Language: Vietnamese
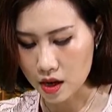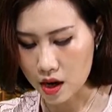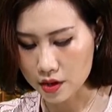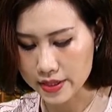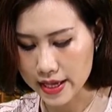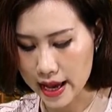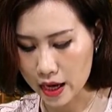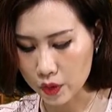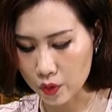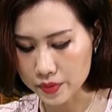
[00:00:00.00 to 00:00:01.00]
Ở
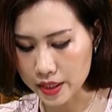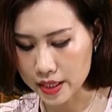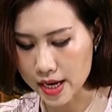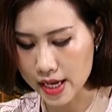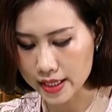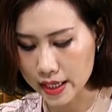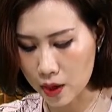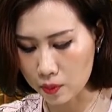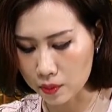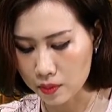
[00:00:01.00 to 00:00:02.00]
nhà cũng chỉ để lấy
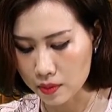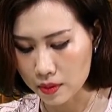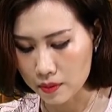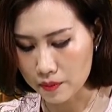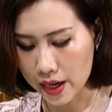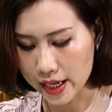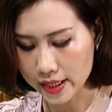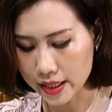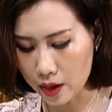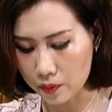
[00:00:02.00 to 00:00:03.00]
chồng, mà lấy
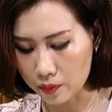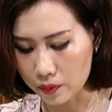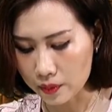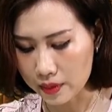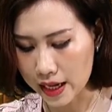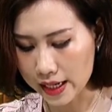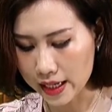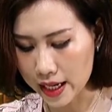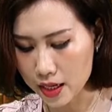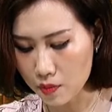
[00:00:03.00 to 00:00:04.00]
chồng lại
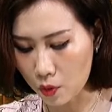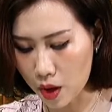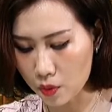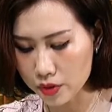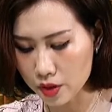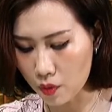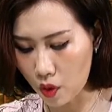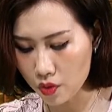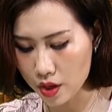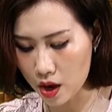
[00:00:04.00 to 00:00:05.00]
lấy một ông như
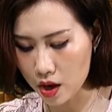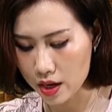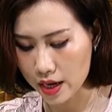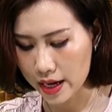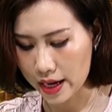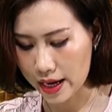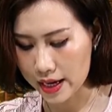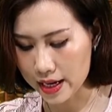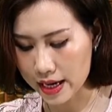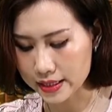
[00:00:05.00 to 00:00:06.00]
bố nó
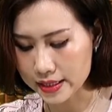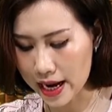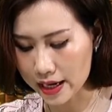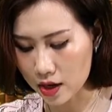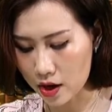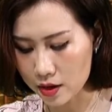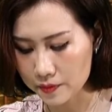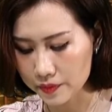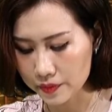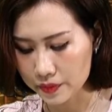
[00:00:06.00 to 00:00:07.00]
hay anh trai nó
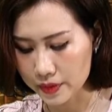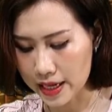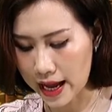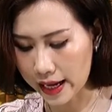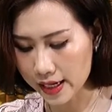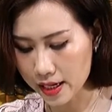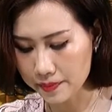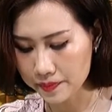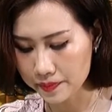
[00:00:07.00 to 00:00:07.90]
thì hãi lắm.